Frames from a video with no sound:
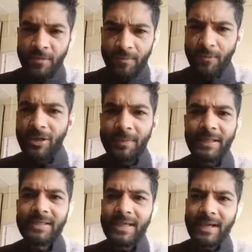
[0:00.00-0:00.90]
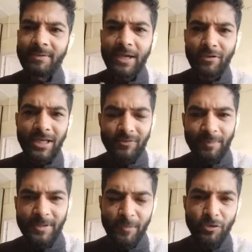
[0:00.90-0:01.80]
मुख्यमंत्री जयराम ठाकुर आज
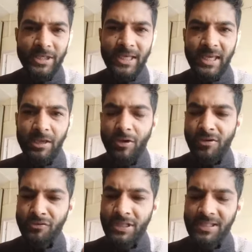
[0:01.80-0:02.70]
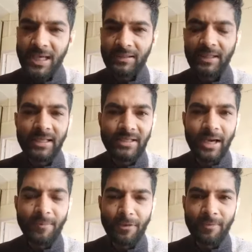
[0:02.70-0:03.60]
वापस पहुंचेंगे ही और उसके साथ ही
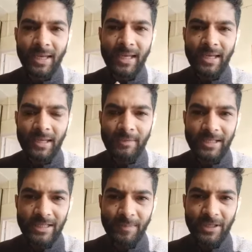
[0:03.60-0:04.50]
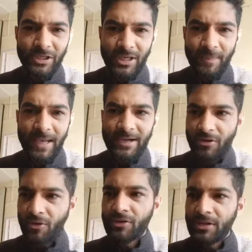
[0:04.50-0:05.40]
शाहपुर में हिमाचल प्रदेश के पहले
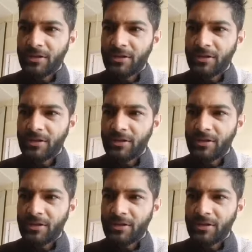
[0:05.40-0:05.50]
ड्रोन